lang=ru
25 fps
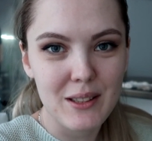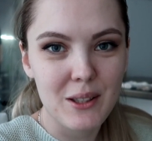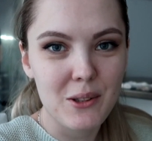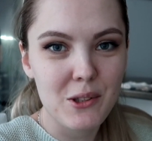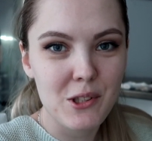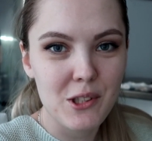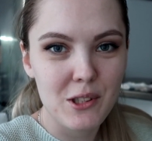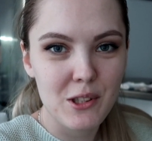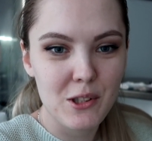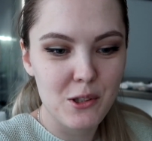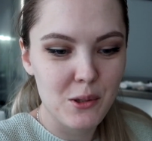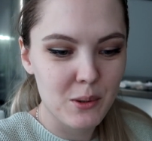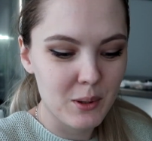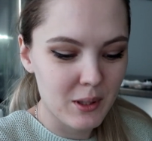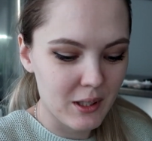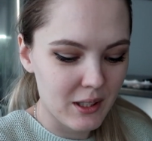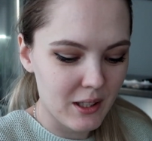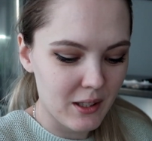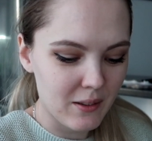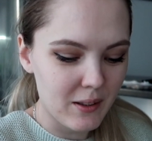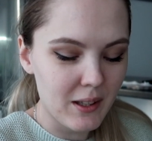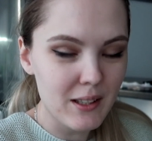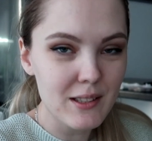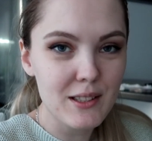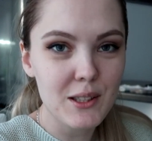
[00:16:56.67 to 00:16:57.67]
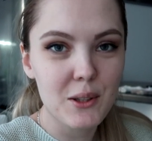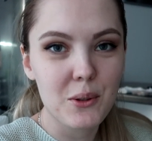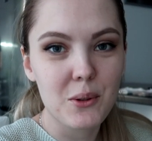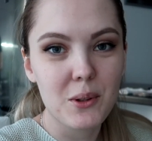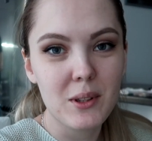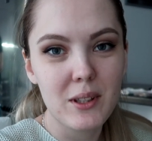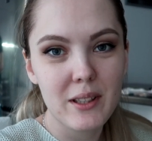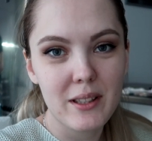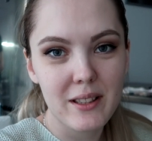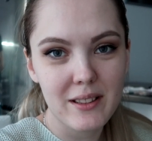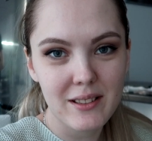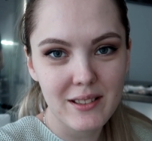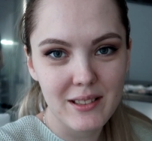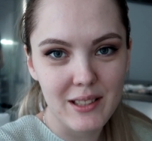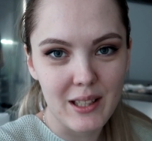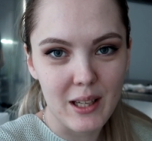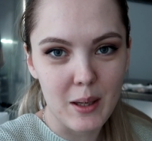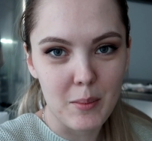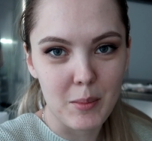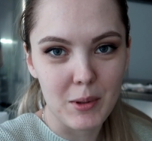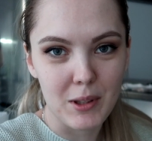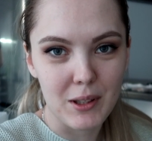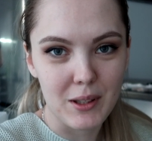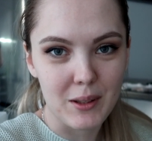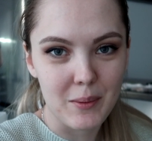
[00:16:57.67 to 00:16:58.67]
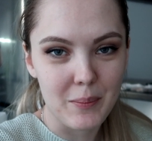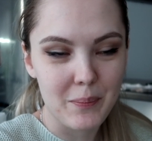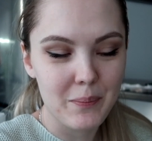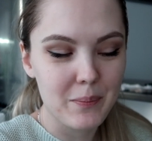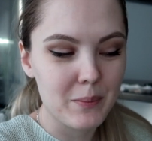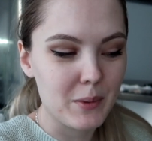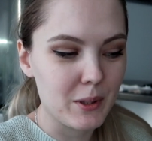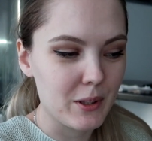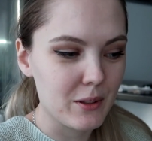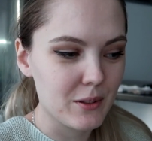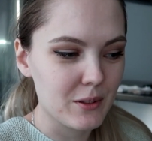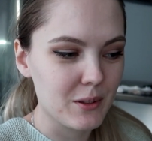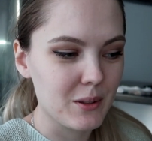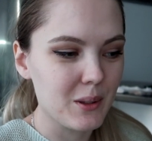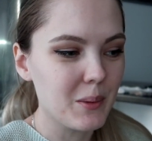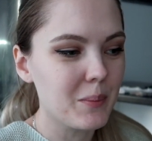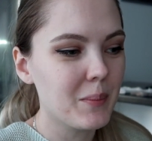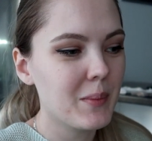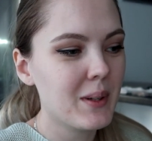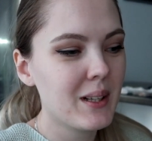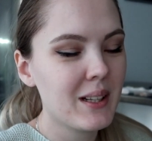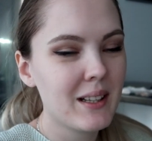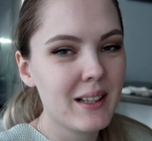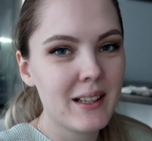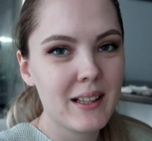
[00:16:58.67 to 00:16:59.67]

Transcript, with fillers: Я уже лежу на кровати, Коля ест яблоко перед сном.